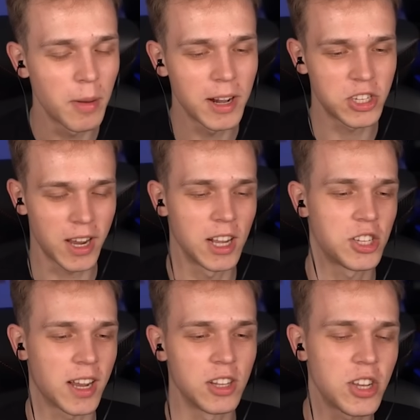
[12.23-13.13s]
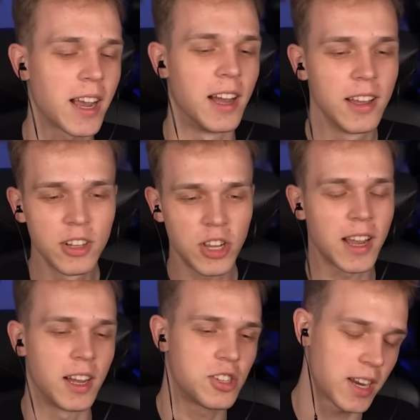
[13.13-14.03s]
dobra, czekaj, czekaj, czekaj,
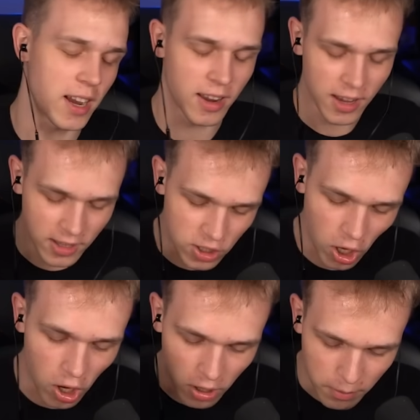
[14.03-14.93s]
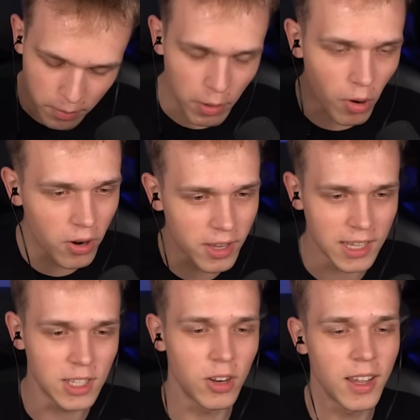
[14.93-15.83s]
czekaj, czekaj Co było
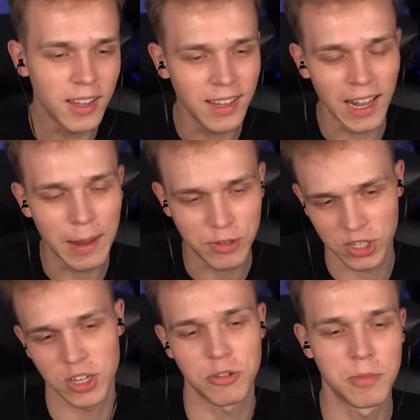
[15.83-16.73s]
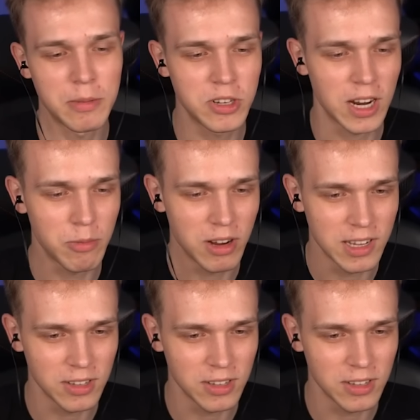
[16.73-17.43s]
jedzone, najlepsza rzecz u babci jaka była